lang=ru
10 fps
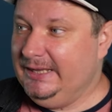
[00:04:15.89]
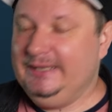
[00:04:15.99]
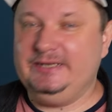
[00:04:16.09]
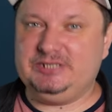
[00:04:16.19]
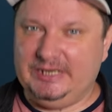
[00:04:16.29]

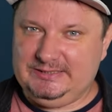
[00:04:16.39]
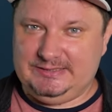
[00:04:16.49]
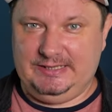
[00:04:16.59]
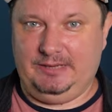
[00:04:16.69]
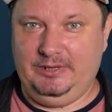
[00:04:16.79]
И решайте
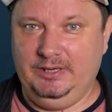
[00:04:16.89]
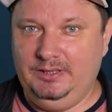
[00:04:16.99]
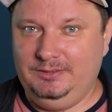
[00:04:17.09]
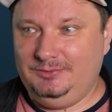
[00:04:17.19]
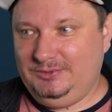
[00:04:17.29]
сами –
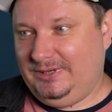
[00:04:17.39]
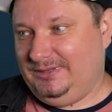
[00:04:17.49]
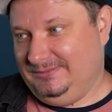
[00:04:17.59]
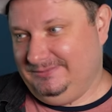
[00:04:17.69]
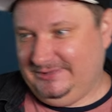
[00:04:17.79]
но ну,
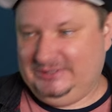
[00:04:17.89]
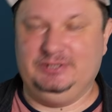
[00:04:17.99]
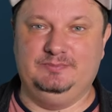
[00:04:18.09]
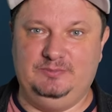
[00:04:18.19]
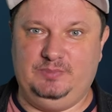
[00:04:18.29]
я
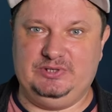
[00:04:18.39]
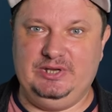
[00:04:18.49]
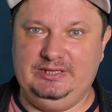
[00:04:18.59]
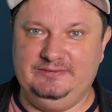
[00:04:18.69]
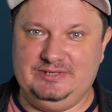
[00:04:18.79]
решил быть
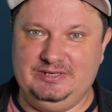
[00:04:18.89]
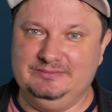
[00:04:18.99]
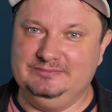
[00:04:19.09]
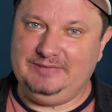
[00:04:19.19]
последовательным.